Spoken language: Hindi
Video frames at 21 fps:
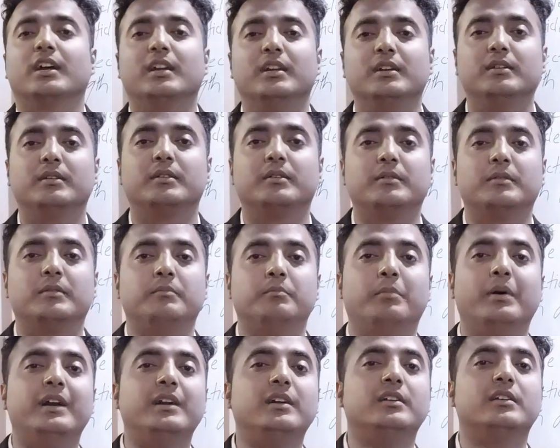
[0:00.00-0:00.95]
है
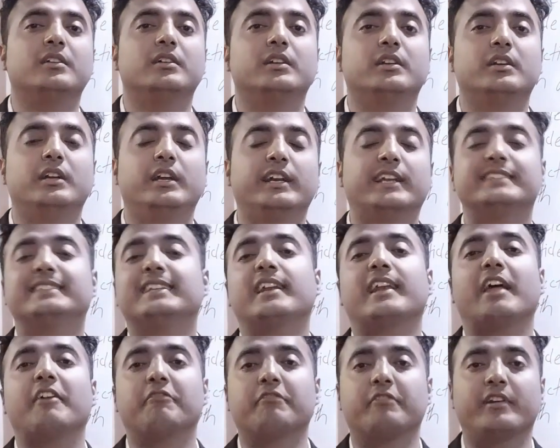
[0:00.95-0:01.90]
बट इट इज़
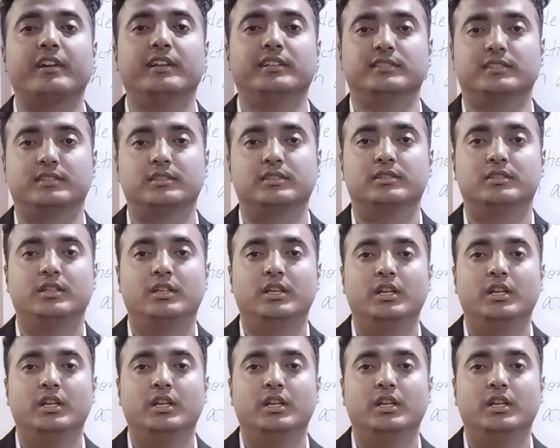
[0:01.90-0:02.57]
अ रेफरेंस